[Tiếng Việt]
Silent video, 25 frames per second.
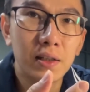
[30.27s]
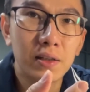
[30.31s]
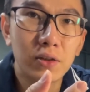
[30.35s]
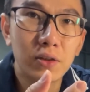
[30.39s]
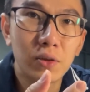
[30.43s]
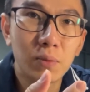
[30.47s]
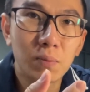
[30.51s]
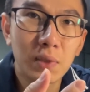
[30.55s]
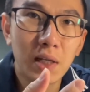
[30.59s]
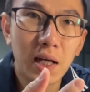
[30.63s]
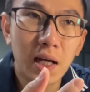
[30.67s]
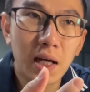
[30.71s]

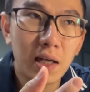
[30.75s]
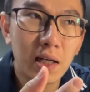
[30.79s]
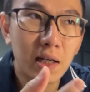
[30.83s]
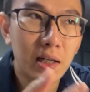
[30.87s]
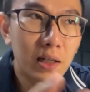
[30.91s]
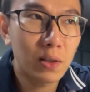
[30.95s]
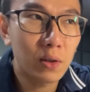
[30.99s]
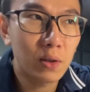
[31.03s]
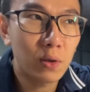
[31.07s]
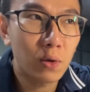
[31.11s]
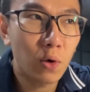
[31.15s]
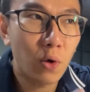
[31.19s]
chúng
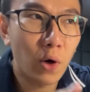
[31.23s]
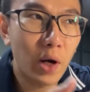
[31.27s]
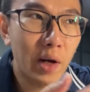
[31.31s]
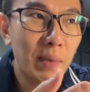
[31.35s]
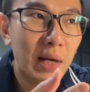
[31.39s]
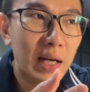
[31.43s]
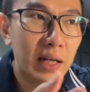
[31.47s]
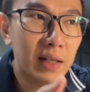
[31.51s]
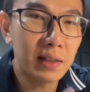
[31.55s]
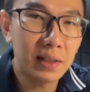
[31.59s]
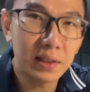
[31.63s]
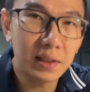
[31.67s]
ta khỏe
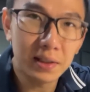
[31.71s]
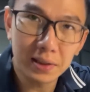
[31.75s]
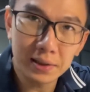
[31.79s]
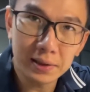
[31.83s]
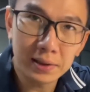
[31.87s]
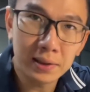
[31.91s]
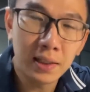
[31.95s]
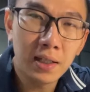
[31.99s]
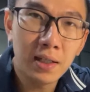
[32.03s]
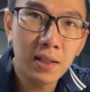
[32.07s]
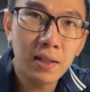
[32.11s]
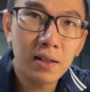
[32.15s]
mạnh hơn
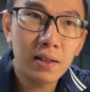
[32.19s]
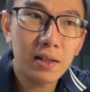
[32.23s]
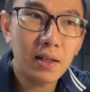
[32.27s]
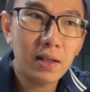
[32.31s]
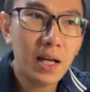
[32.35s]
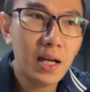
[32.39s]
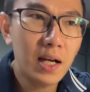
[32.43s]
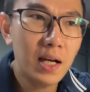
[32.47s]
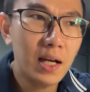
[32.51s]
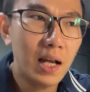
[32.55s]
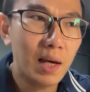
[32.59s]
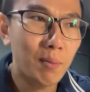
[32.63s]

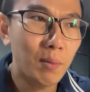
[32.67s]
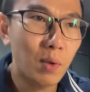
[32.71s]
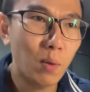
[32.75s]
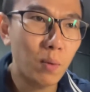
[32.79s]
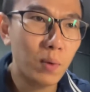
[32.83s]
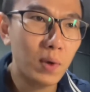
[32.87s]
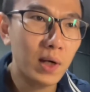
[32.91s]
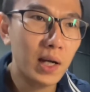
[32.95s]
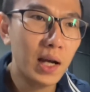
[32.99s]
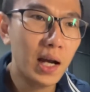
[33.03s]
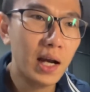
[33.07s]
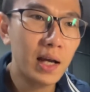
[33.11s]
đây là một
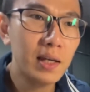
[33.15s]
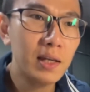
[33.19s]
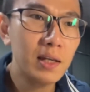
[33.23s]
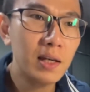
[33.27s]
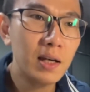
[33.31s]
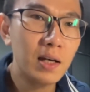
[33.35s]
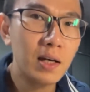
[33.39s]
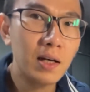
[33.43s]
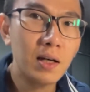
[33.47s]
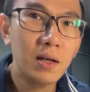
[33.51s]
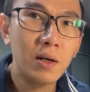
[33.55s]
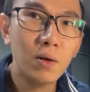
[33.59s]
cái
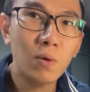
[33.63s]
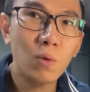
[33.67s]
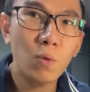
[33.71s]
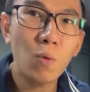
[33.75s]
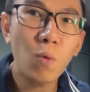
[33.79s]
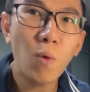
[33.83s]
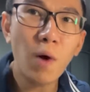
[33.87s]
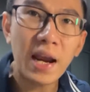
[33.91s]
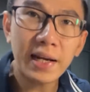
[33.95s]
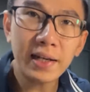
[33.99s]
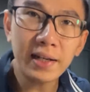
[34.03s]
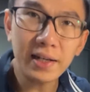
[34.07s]
à,
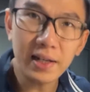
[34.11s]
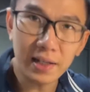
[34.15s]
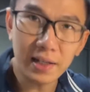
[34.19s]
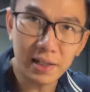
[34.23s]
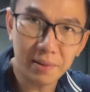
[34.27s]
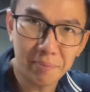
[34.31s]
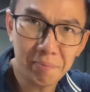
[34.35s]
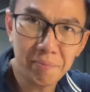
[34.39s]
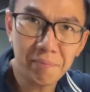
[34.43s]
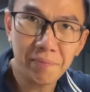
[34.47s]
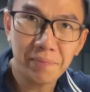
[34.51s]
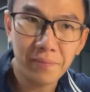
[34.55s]
quan
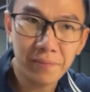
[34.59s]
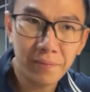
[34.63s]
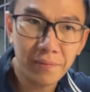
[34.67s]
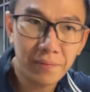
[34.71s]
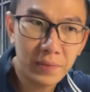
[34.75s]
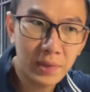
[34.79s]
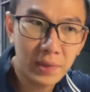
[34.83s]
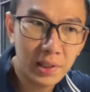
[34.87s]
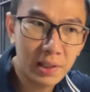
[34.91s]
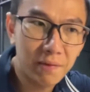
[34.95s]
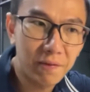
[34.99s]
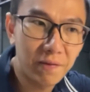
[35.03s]
điểm
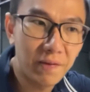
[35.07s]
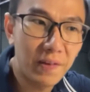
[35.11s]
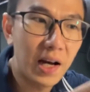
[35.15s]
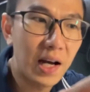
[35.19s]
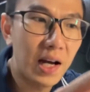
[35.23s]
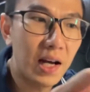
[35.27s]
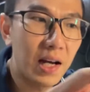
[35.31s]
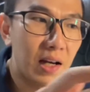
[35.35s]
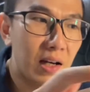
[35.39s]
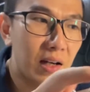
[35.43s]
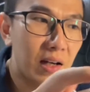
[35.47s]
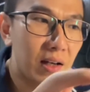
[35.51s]

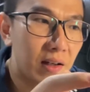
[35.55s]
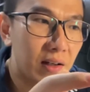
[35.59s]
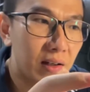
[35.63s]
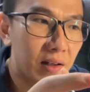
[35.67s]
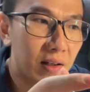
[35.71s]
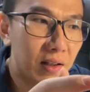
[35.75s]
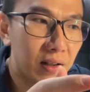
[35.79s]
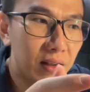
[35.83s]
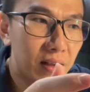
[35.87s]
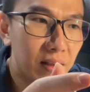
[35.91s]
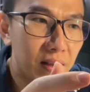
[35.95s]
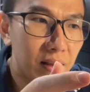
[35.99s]
về
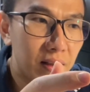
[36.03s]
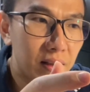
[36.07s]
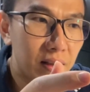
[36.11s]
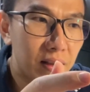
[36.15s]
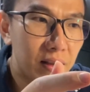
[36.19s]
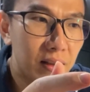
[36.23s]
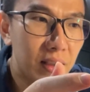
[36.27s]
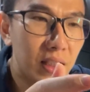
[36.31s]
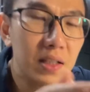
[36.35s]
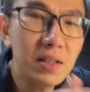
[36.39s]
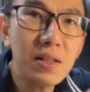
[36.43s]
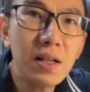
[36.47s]

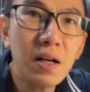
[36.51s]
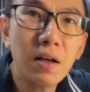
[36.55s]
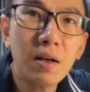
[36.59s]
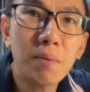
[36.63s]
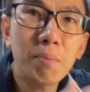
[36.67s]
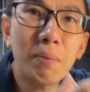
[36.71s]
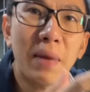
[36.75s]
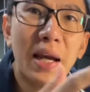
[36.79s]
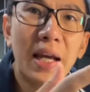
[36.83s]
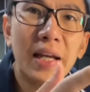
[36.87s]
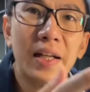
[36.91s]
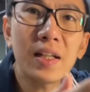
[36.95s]
tính
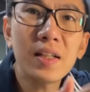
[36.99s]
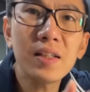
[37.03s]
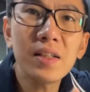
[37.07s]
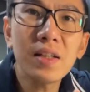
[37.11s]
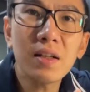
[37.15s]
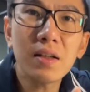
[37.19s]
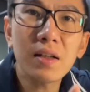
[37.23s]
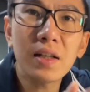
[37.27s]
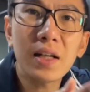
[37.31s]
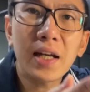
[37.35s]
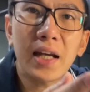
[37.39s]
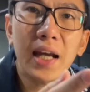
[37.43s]
chất mang tính
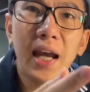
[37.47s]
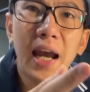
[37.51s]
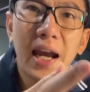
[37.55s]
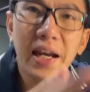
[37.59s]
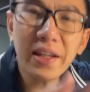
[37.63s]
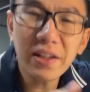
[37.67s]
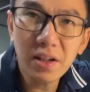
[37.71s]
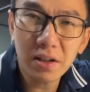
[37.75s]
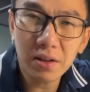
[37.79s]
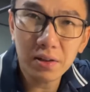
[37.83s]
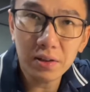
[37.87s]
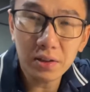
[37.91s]
chất cá
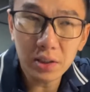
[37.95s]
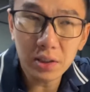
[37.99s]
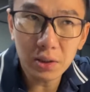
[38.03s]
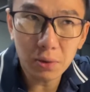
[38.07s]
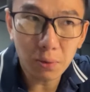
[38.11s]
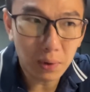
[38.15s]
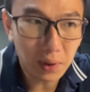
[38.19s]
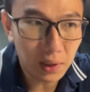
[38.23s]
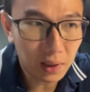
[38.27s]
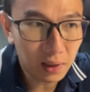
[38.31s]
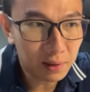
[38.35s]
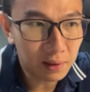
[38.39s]
nhân
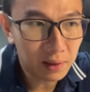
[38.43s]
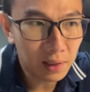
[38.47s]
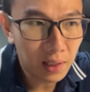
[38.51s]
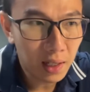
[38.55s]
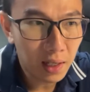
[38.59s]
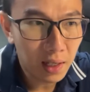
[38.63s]
nhiều hơn